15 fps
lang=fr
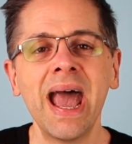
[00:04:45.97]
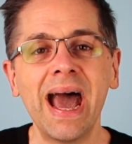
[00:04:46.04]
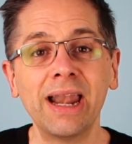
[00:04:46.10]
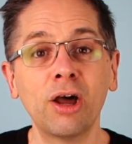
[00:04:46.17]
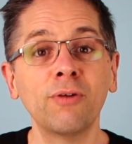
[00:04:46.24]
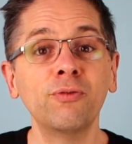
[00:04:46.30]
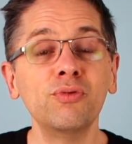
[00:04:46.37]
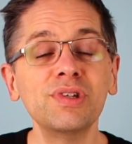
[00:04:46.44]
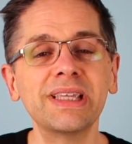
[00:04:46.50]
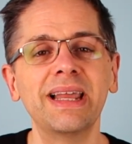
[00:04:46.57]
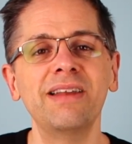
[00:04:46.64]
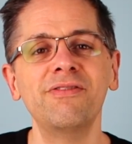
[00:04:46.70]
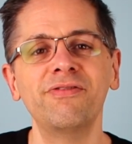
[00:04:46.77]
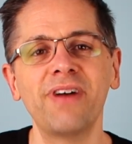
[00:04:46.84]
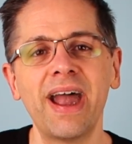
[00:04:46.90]
Alors vous
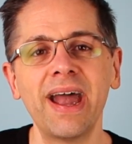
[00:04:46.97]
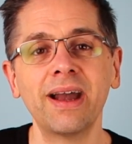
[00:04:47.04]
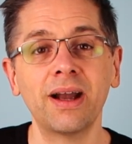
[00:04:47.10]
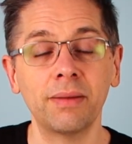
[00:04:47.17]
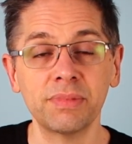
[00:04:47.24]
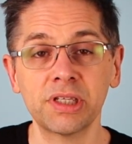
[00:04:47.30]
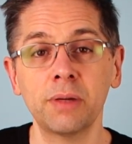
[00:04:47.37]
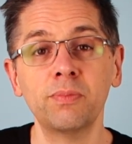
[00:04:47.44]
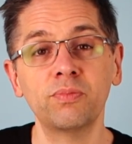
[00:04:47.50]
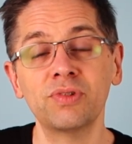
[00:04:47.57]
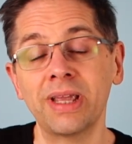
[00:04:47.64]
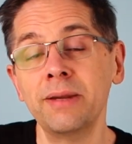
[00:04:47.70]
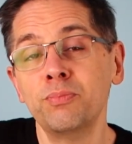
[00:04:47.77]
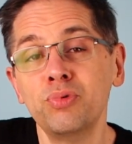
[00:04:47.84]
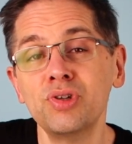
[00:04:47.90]
allez faire comme ça, vous
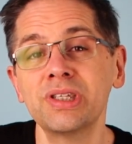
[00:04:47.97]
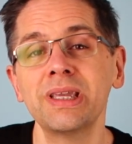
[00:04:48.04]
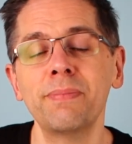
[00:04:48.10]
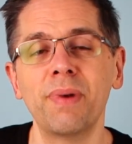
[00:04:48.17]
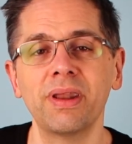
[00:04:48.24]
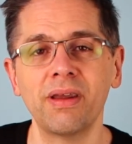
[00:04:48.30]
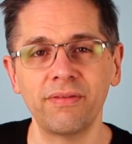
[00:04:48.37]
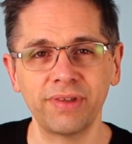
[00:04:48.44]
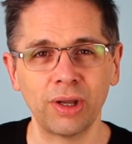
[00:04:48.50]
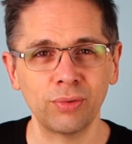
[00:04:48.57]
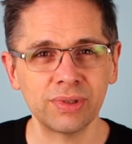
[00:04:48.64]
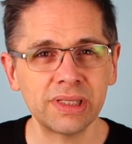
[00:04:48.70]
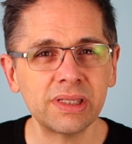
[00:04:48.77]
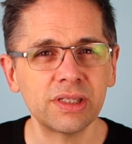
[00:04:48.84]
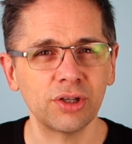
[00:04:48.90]
allez pousser pendant environ
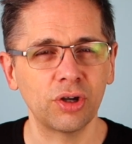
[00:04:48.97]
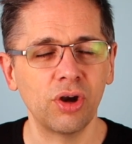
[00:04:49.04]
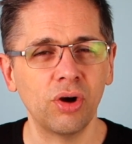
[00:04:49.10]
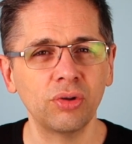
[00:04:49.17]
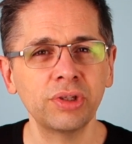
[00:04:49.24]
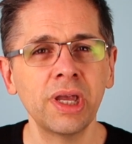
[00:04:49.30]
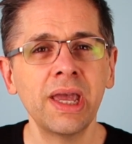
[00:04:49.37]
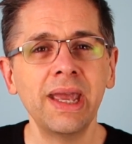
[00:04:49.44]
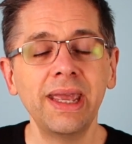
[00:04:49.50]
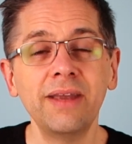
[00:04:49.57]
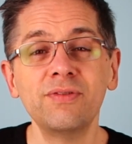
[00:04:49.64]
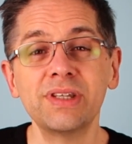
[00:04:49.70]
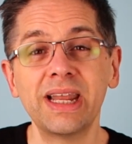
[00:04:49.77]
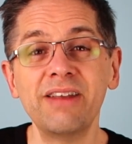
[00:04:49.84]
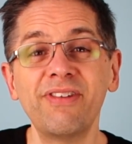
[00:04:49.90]
10 secondes et
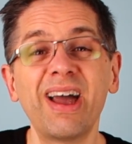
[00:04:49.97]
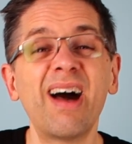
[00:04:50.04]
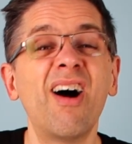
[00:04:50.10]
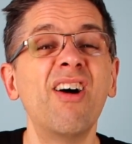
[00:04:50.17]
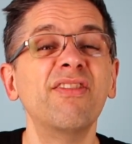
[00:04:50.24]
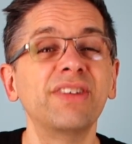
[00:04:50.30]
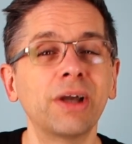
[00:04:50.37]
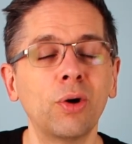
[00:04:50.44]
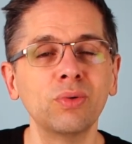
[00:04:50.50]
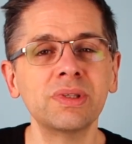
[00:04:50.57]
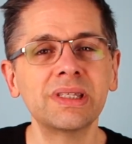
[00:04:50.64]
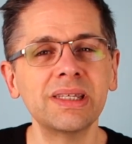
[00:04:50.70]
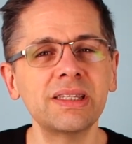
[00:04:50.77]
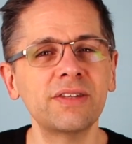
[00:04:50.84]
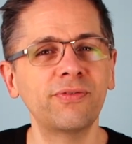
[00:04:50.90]
vous allez faire environ
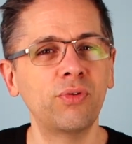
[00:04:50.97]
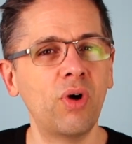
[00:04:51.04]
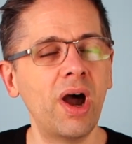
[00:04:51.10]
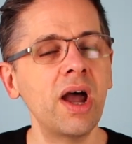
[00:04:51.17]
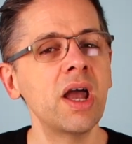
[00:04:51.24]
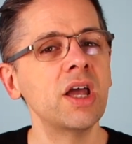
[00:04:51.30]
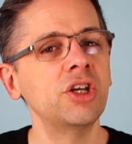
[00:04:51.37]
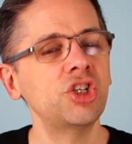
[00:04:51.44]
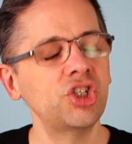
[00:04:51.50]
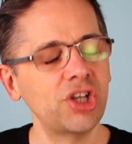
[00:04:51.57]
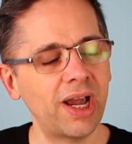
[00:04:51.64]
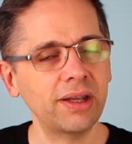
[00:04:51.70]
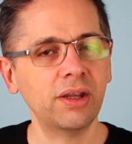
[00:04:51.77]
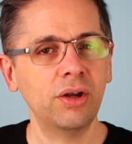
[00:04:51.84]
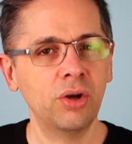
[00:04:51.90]
10 fois
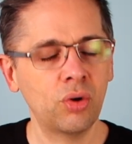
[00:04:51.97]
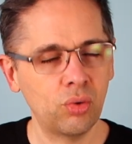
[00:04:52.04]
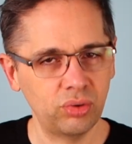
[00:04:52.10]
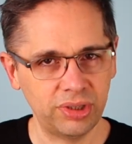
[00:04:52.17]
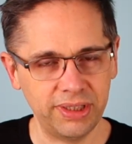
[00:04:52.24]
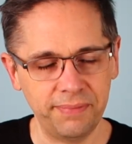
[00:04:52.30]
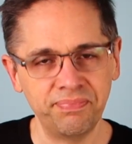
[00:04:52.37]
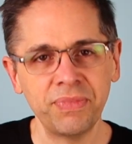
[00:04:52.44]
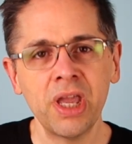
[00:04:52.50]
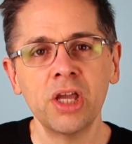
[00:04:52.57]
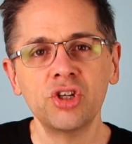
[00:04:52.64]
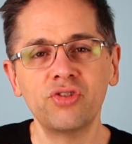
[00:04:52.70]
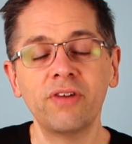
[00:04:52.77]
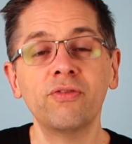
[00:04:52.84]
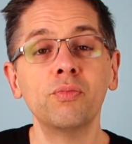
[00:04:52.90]
chaque côté.
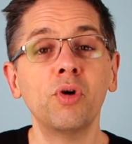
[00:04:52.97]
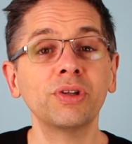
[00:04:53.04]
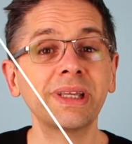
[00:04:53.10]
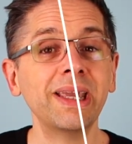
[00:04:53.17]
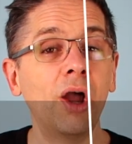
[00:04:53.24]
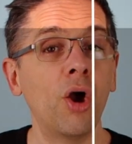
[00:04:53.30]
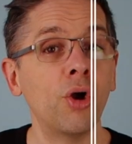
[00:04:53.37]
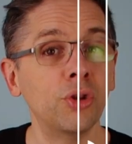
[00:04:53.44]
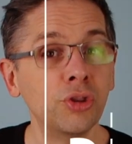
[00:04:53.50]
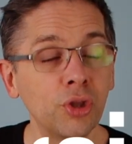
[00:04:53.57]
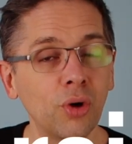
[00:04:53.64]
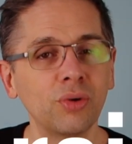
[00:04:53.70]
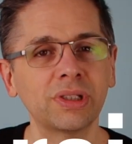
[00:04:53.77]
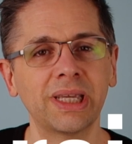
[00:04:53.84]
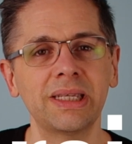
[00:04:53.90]
Je vais vous montrer un
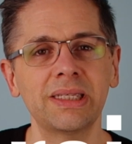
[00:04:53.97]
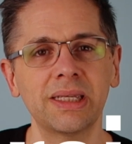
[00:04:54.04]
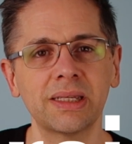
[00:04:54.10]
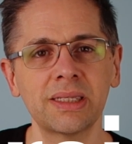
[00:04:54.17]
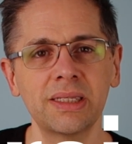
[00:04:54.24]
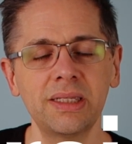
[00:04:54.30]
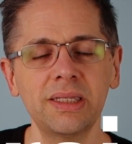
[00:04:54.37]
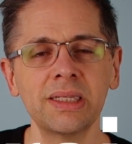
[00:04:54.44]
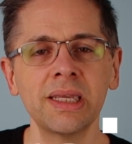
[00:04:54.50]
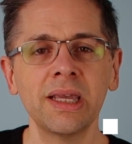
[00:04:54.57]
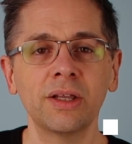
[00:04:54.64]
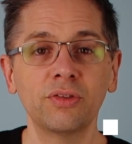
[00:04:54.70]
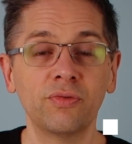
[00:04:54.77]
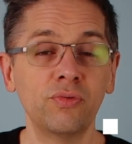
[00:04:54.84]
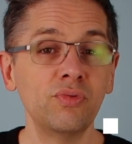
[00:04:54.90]
autre exercice.
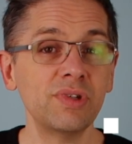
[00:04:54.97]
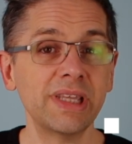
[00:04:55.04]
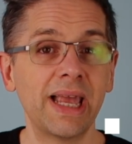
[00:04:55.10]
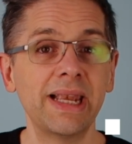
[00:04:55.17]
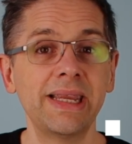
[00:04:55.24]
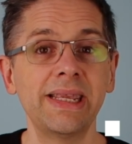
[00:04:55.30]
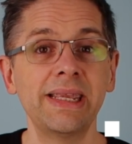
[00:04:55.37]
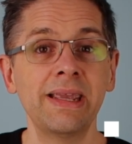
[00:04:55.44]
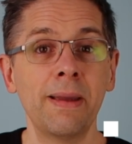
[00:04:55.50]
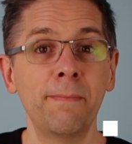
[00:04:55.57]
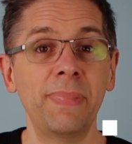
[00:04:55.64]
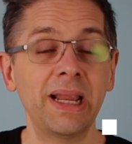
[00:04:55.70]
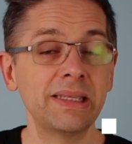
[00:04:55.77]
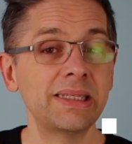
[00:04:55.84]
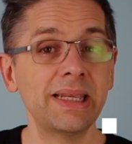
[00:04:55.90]
Vous allez
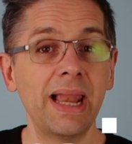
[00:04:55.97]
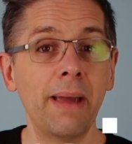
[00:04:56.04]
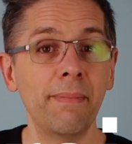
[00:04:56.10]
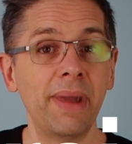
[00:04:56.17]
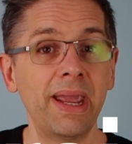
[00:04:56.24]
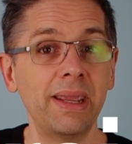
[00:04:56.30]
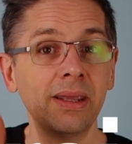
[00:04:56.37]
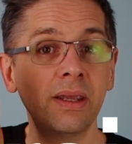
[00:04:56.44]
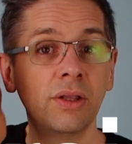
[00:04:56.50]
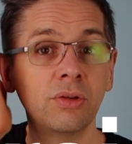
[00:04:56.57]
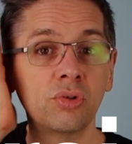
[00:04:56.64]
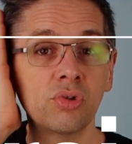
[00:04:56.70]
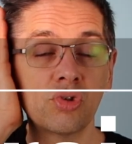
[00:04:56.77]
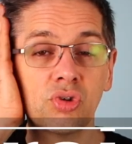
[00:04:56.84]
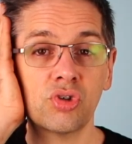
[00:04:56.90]
placer la main
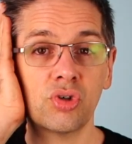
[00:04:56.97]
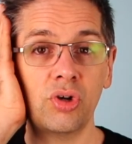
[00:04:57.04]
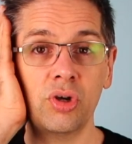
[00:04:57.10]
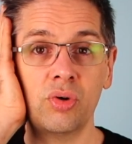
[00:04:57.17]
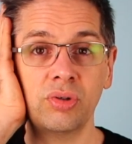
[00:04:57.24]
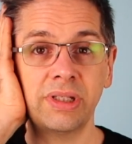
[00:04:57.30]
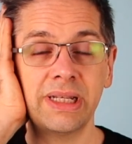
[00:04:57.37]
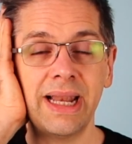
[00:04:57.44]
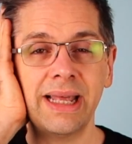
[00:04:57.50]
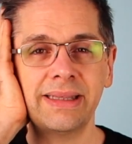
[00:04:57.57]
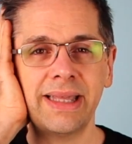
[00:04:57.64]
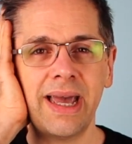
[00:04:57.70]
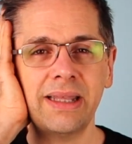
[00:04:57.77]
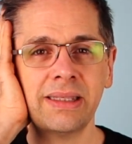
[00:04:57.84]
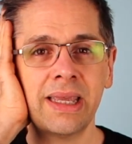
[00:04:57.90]
toujours sur le côté de la
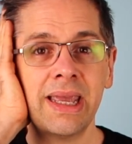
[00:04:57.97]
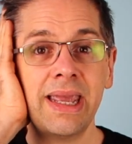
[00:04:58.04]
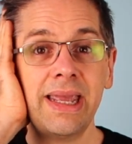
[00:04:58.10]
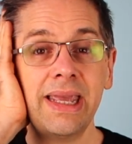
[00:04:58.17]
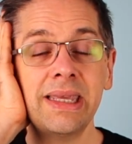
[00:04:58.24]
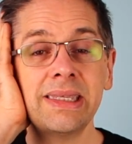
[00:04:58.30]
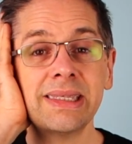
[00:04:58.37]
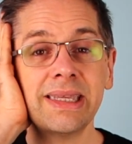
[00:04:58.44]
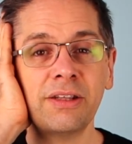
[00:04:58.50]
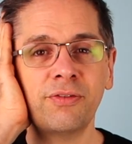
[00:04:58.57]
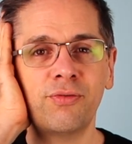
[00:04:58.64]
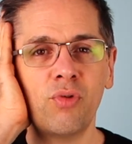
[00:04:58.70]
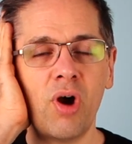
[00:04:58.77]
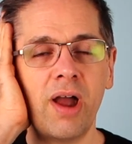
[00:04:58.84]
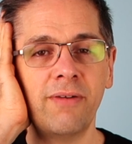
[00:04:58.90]
tête et cette
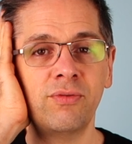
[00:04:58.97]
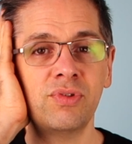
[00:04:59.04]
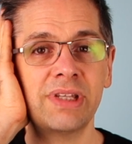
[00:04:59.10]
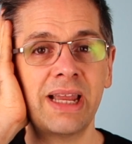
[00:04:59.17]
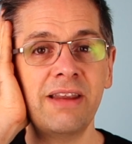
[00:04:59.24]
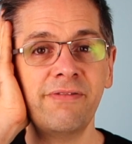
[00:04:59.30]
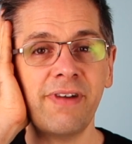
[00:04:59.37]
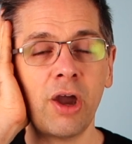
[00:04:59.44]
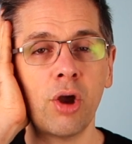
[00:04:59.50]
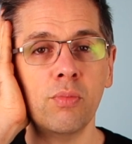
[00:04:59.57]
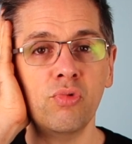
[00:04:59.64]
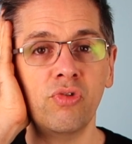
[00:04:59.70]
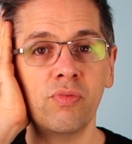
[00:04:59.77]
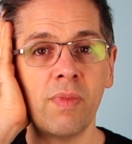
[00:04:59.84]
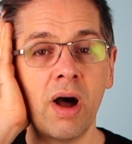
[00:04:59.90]
fois, vous allez faire un
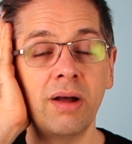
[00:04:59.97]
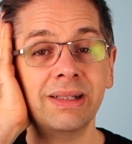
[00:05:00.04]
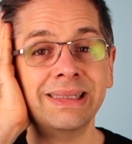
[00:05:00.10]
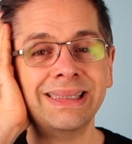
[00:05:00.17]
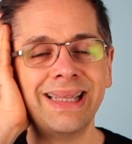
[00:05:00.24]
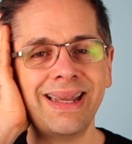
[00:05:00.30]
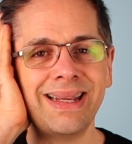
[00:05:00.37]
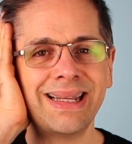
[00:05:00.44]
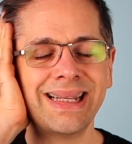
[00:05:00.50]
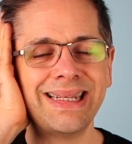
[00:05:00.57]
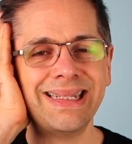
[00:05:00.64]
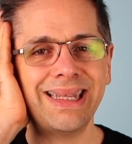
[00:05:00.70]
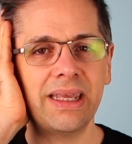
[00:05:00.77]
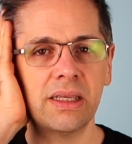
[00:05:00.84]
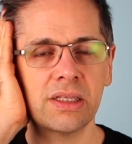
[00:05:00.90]
mouvement
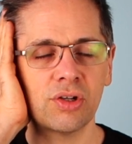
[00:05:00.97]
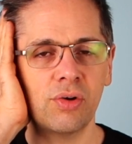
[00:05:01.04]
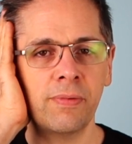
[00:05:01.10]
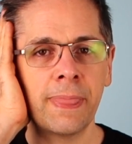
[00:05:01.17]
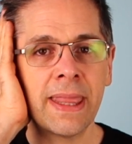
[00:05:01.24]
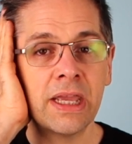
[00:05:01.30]
d'inclinaison.